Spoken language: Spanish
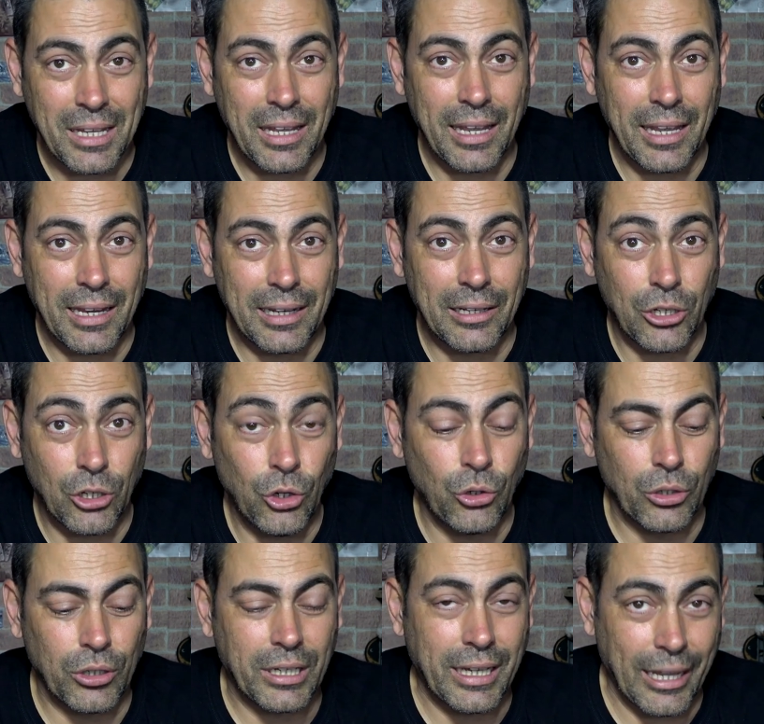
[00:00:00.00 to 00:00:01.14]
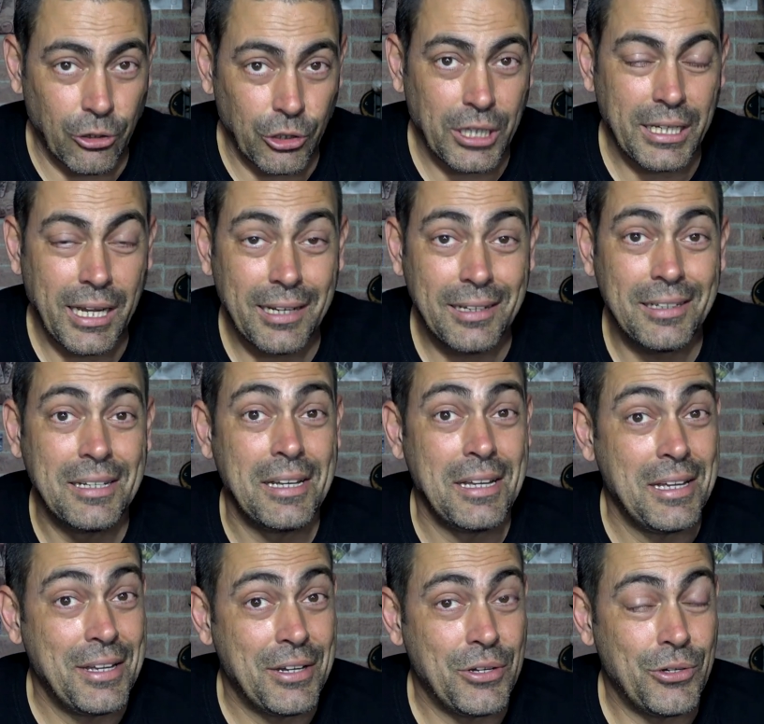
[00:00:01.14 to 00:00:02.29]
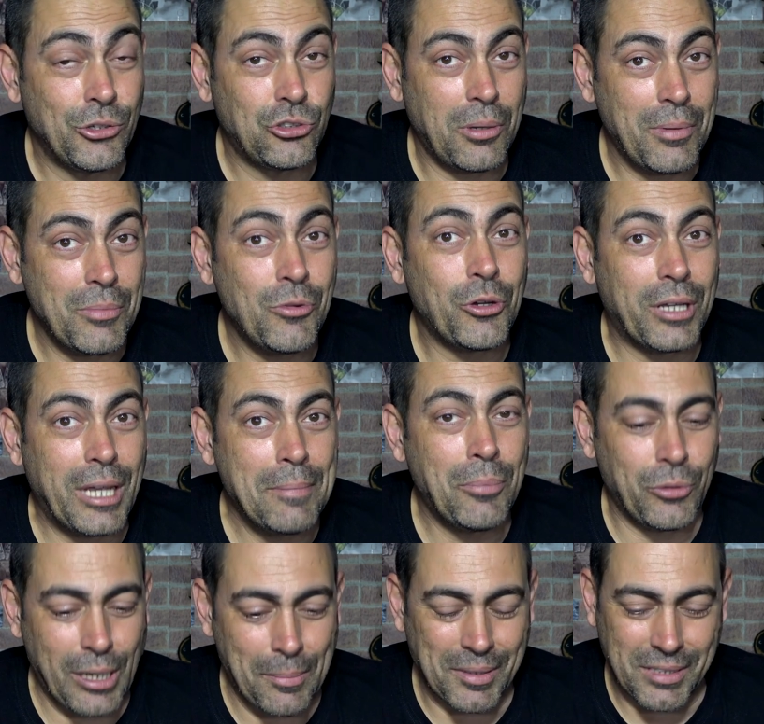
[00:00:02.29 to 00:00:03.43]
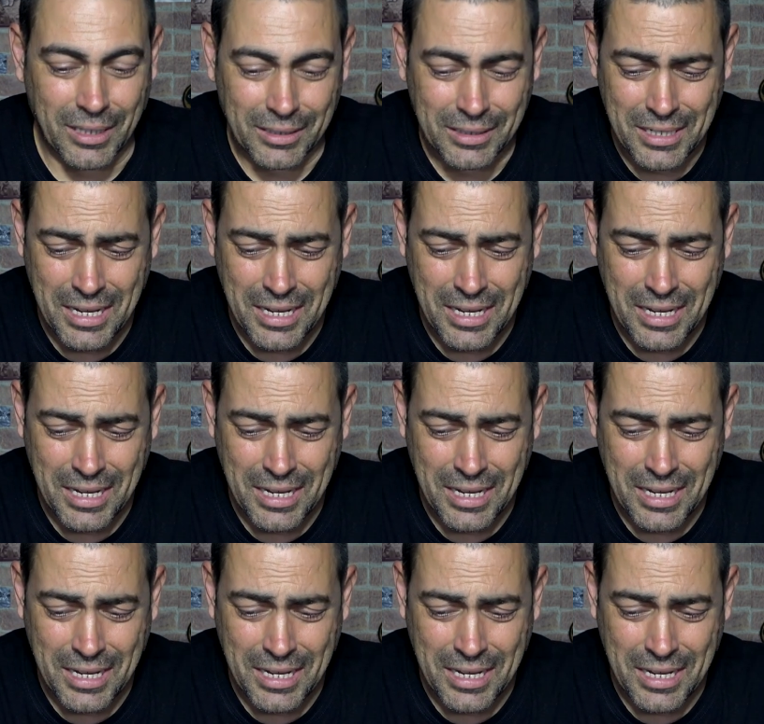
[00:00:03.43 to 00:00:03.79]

el clon que el original, no sabemos qué podrá pasar.